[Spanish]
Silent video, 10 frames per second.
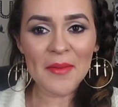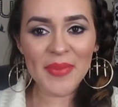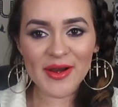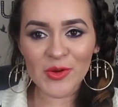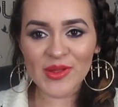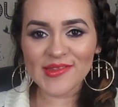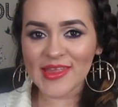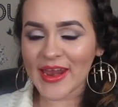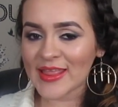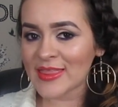para no
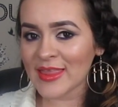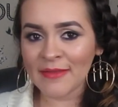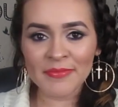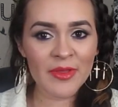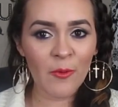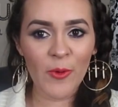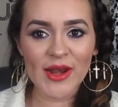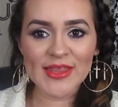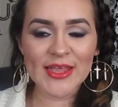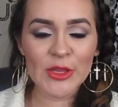estar en tanta
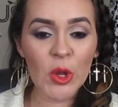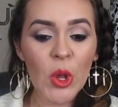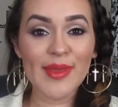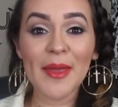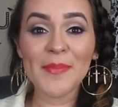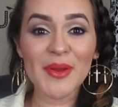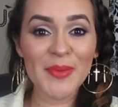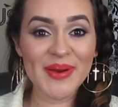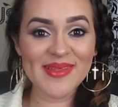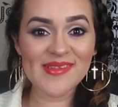vuelta, ¿no?
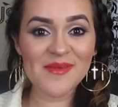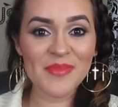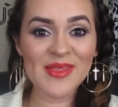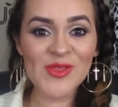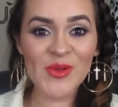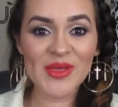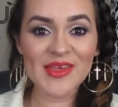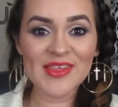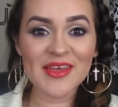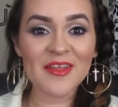Espero y participen
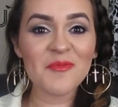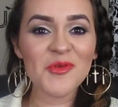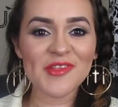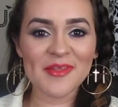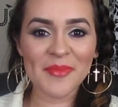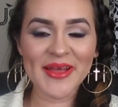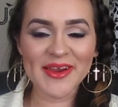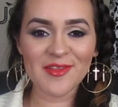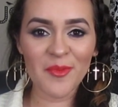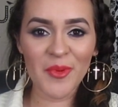todas chicas, muchísimas
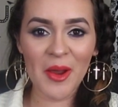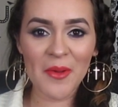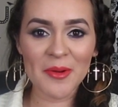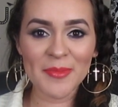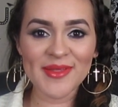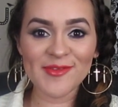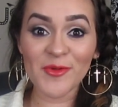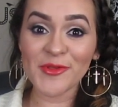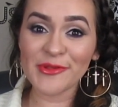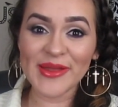gracias por haber
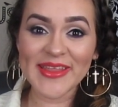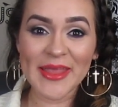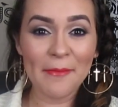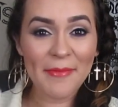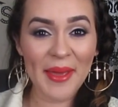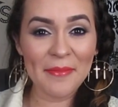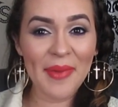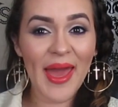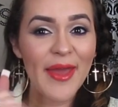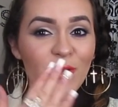visto, suerte, bye
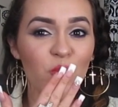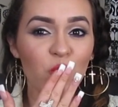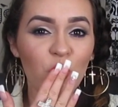bye.